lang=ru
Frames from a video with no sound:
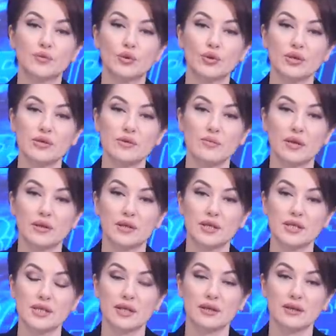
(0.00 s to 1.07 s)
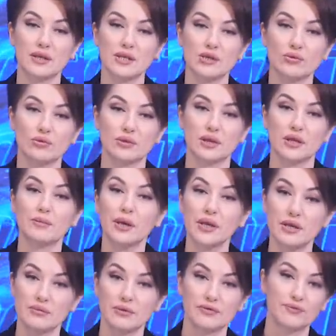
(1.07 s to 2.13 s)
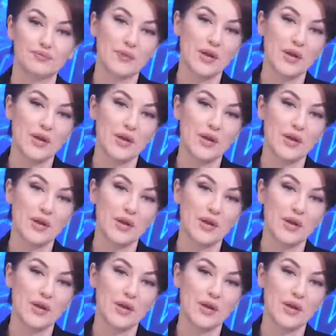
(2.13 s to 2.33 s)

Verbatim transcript: туризма Дагестана Расул Ибрагимов.